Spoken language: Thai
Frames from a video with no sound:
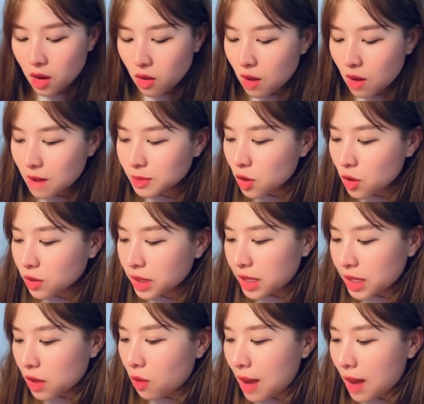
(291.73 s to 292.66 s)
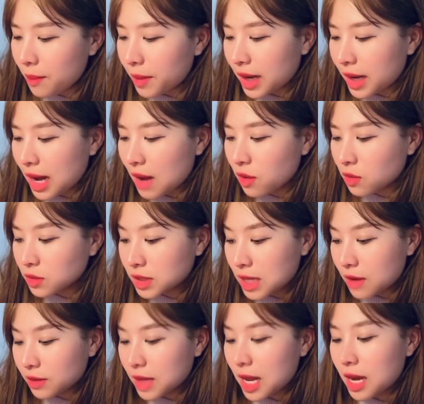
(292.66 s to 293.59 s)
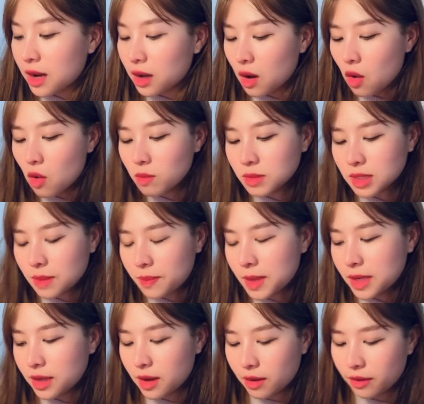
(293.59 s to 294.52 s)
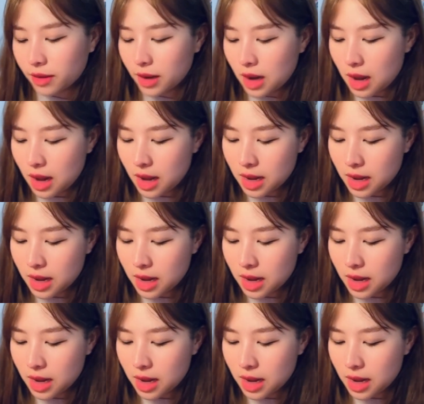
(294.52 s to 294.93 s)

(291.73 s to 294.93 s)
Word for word: ความโชคดีในความรักของชาวธาตุลมจะเป็นอย่างไร